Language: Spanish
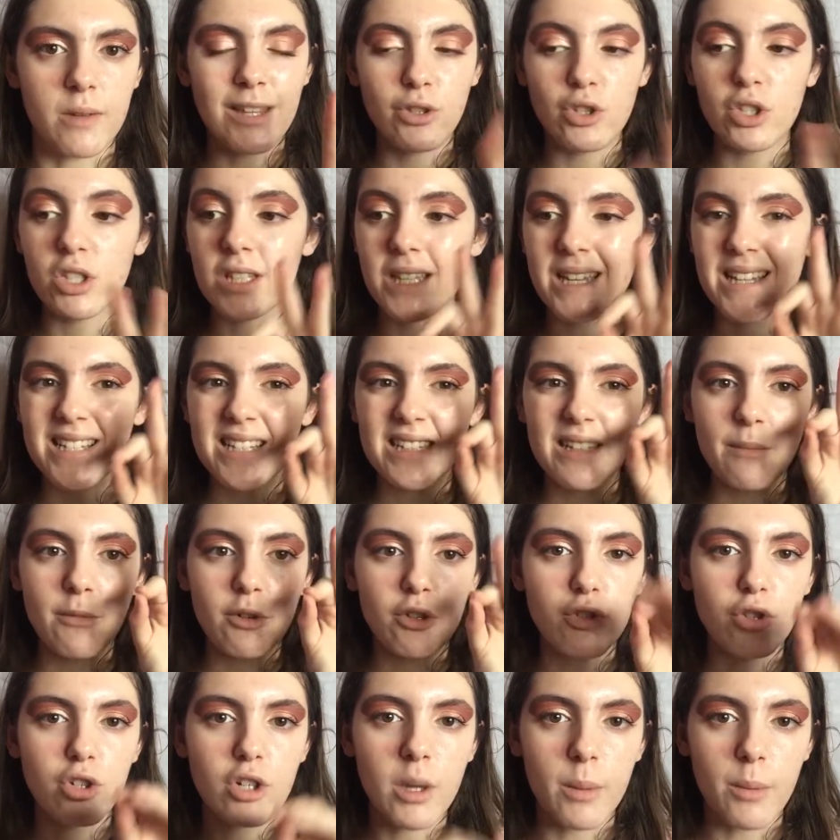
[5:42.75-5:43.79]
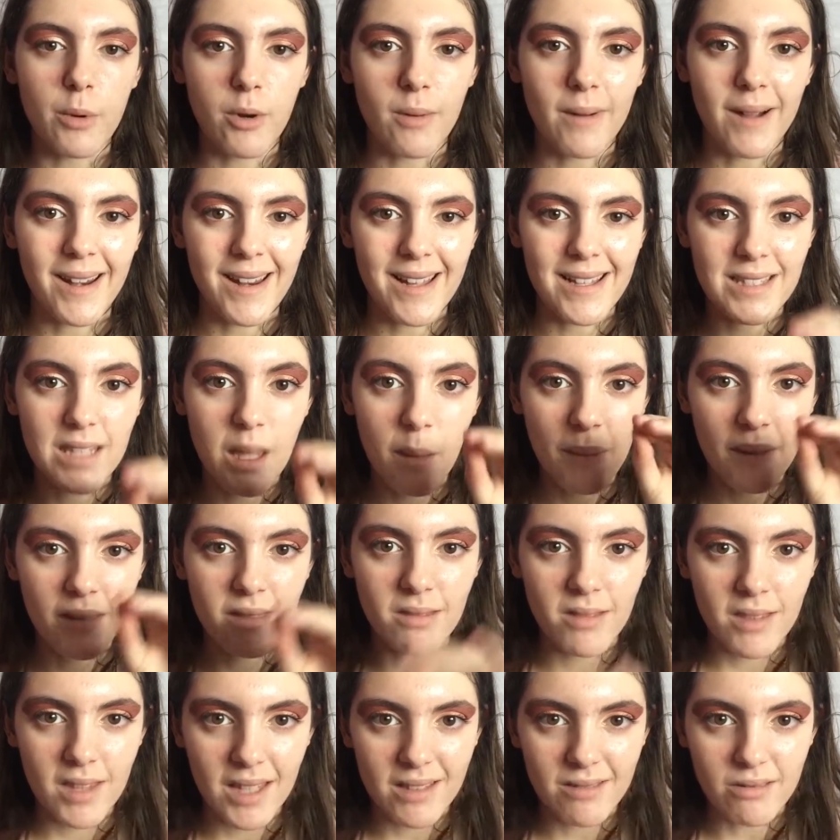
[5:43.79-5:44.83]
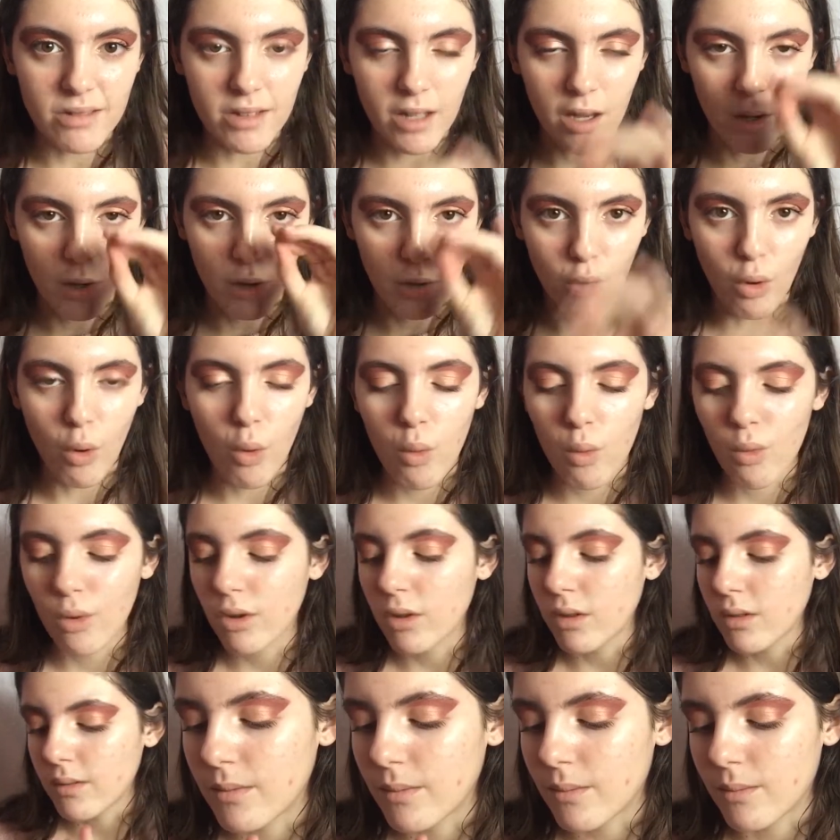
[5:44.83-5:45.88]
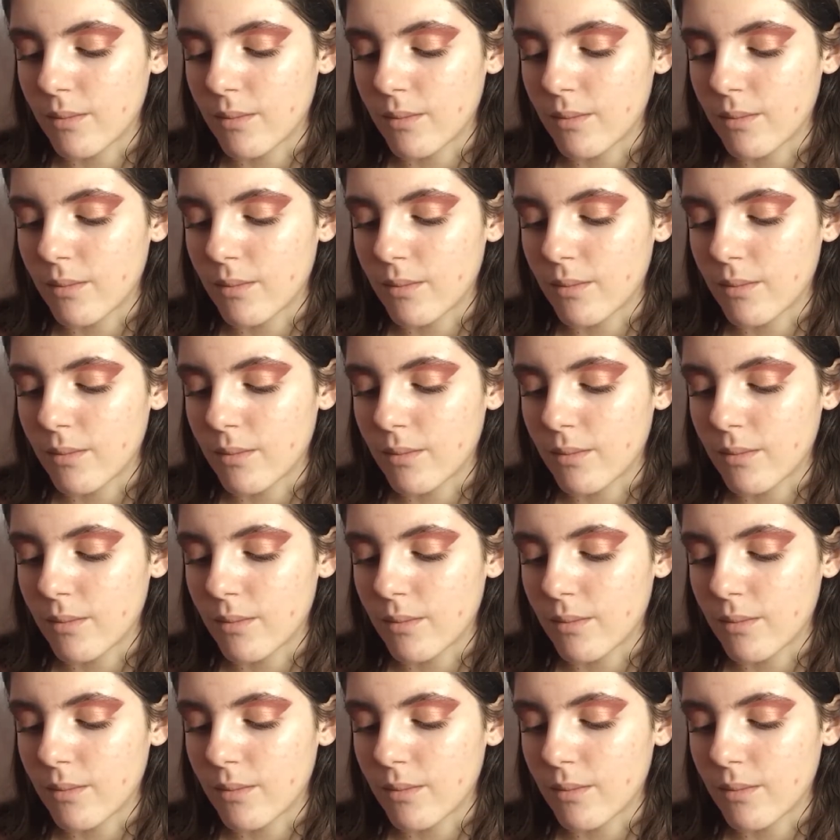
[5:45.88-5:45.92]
Entonces ese también lo tengo que probar, está pendiente, lo juro,